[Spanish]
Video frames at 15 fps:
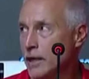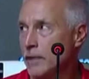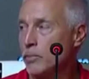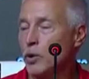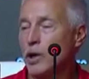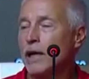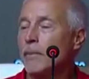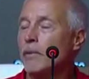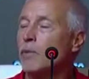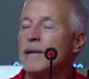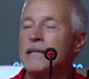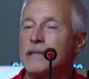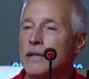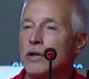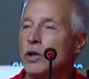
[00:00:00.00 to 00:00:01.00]
Por ejemplo,
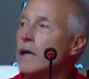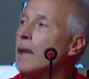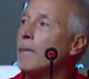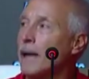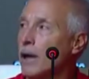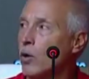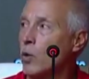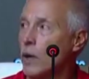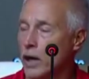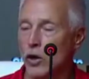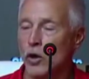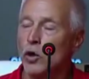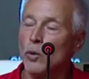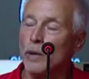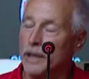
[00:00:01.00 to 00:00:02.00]
Maxi no está para jugar los
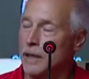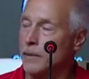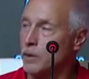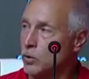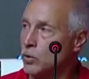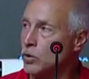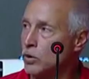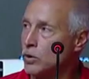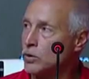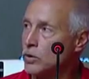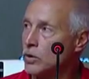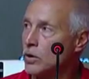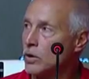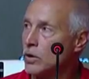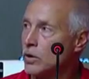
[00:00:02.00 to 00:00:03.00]
90 minutos,
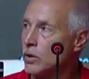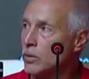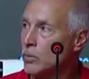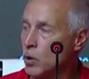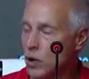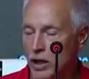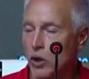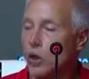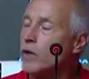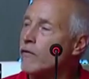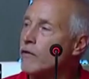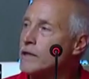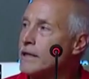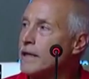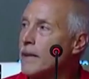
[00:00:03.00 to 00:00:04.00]
porque hoy
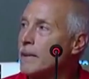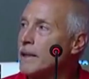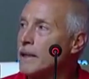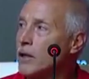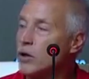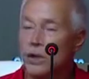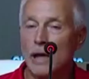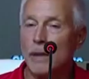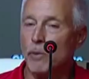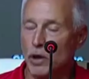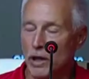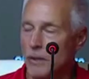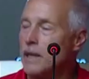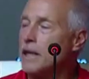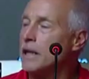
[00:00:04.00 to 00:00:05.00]
físicamente no está, porque
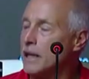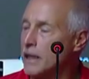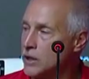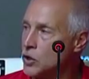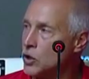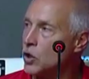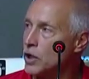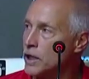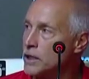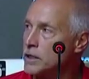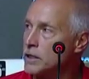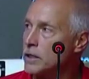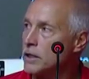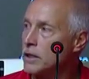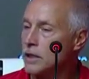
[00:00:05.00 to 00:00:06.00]
viene de lesiones
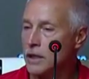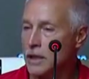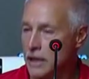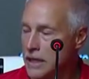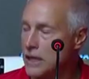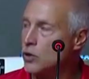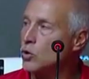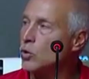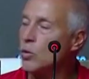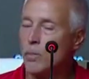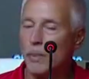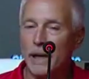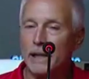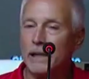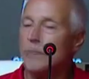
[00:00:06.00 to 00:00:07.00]
y estuvo un
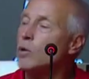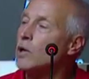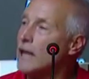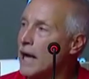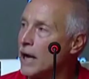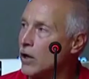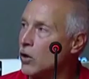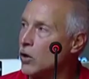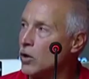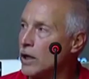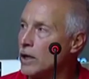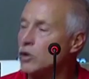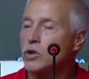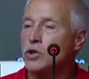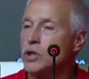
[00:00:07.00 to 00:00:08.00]
parate muy largo,
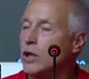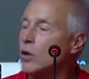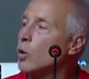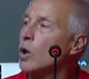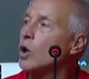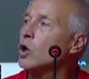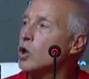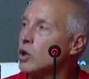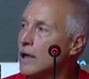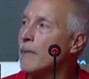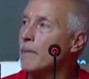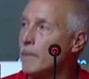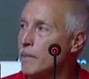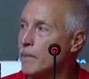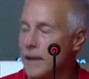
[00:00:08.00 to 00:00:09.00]
entonces el jugador no
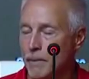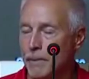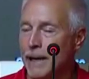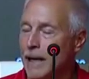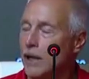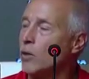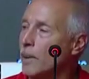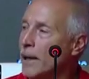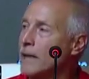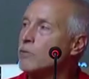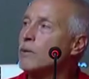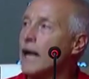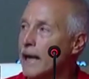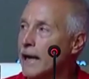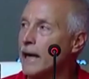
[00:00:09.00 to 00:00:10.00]
está preparado para un
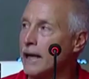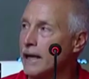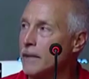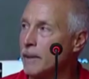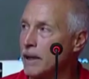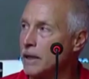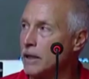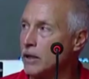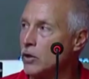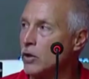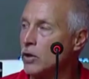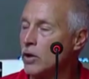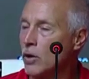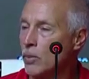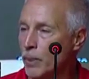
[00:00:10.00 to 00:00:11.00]
arranque de partido.
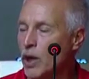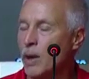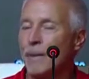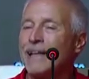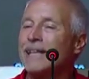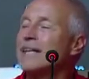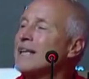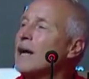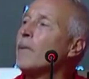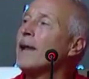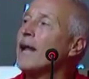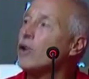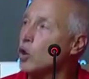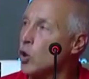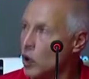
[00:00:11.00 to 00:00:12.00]
Pero aparte está
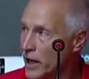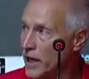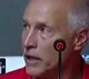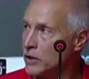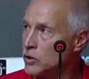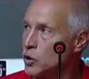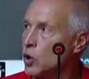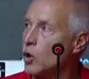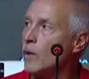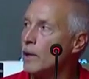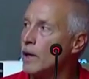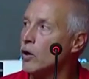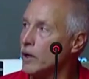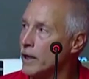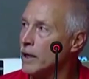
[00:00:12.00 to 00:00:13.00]
hablado con él, yo lo hablé
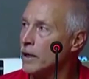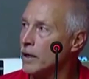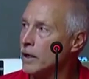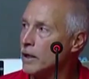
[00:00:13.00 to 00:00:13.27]
con él.